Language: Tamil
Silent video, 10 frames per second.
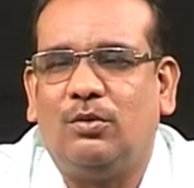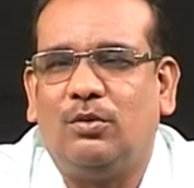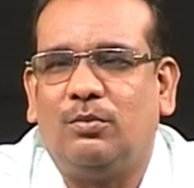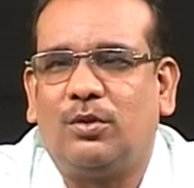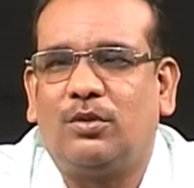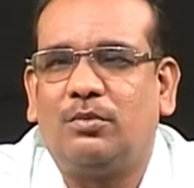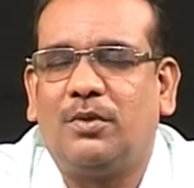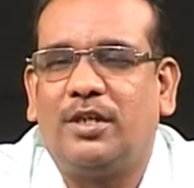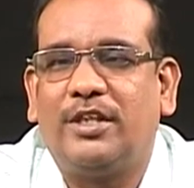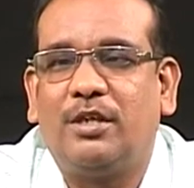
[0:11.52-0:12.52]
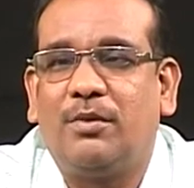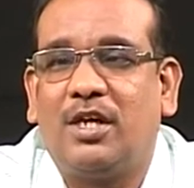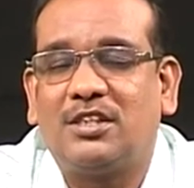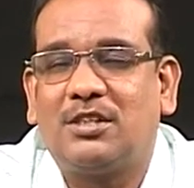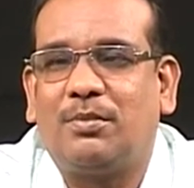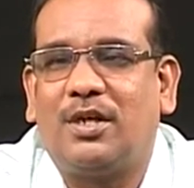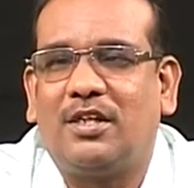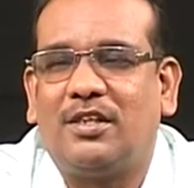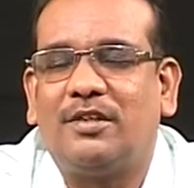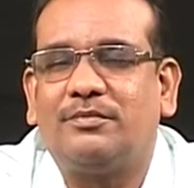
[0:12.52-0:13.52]
ஒரு பக்கம் அதிகமாக
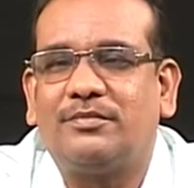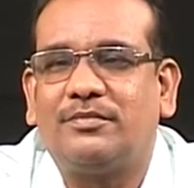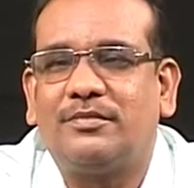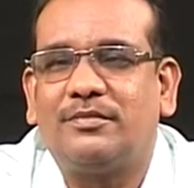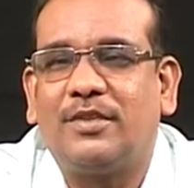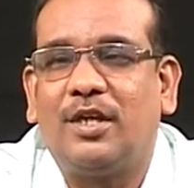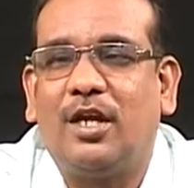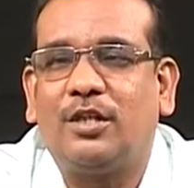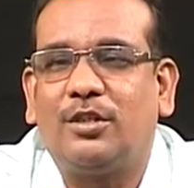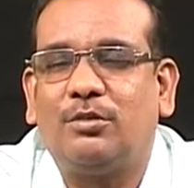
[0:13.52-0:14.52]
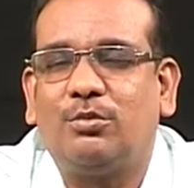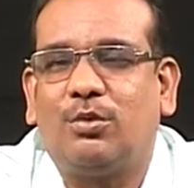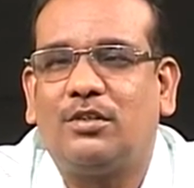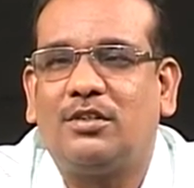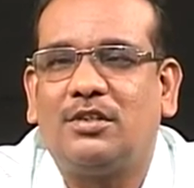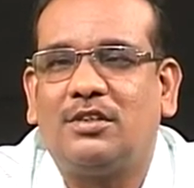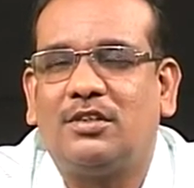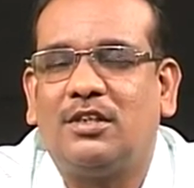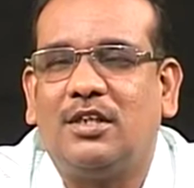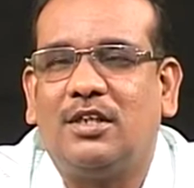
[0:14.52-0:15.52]
ஆசைப்படாத எல்லாத்தையும் திறந்துரு
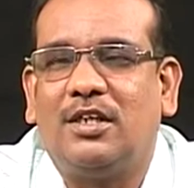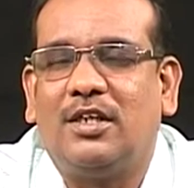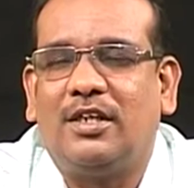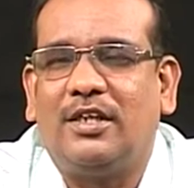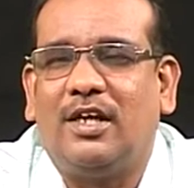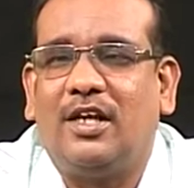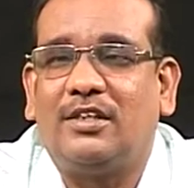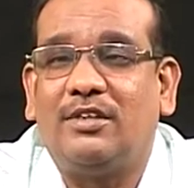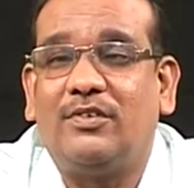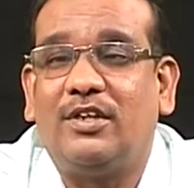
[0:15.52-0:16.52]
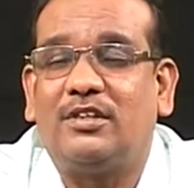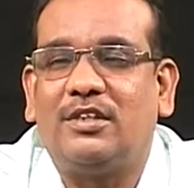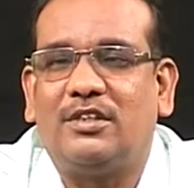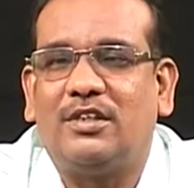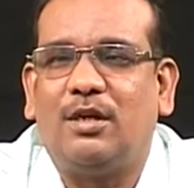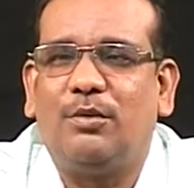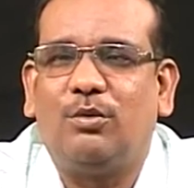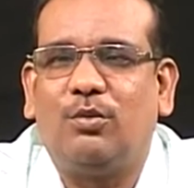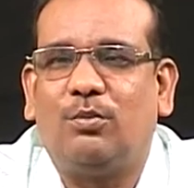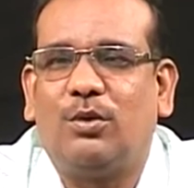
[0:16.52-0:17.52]
எல்லாத்தையும் வெறுத்துடு
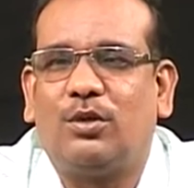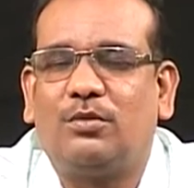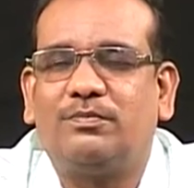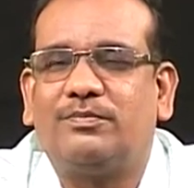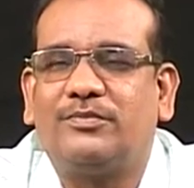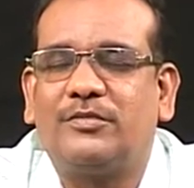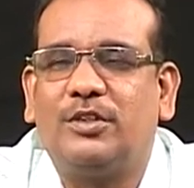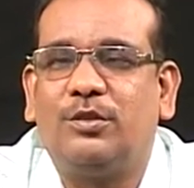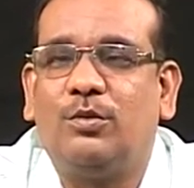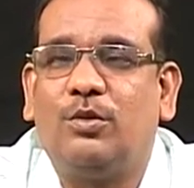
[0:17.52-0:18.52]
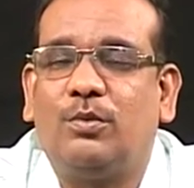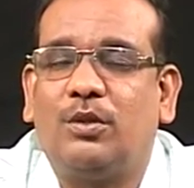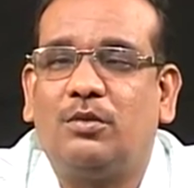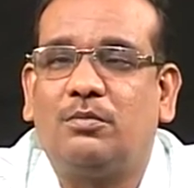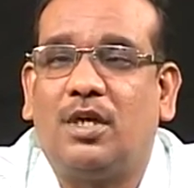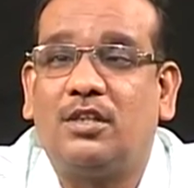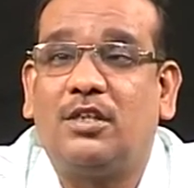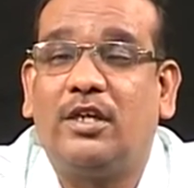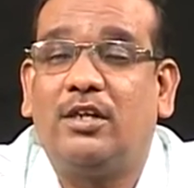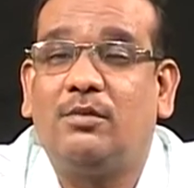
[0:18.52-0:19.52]
அப்படின்னு ஒரு பக்கம் இன்னொரு பக்கம்
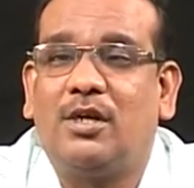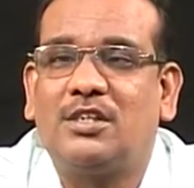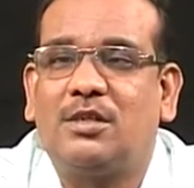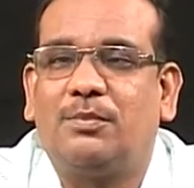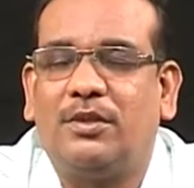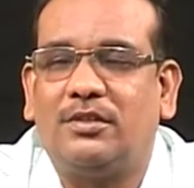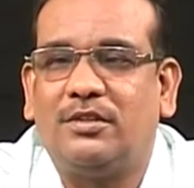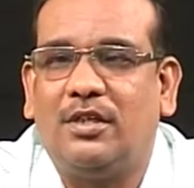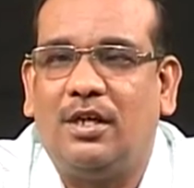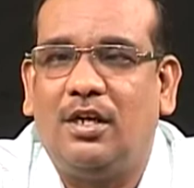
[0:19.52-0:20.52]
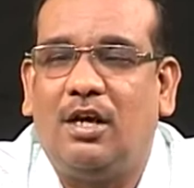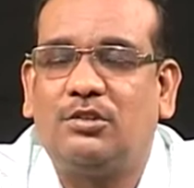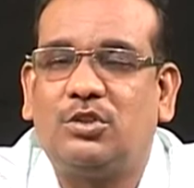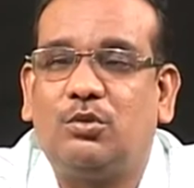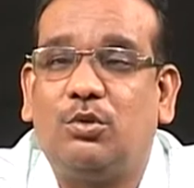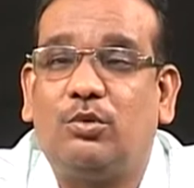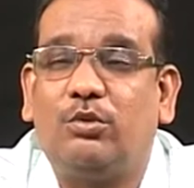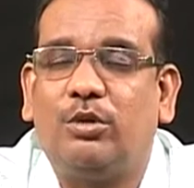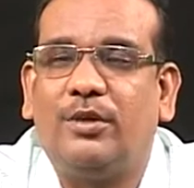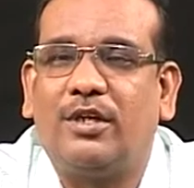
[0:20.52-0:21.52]
அத்தனைக்கும் ஆசைப்படு எல்லாற்றுக்கும் உனக்கு
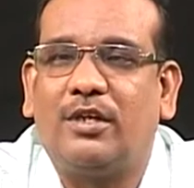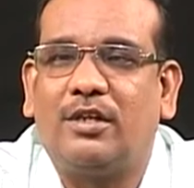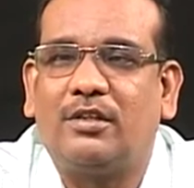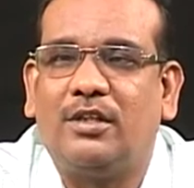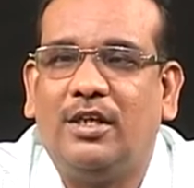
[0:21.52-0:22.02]
உரிமை இருக்கிறது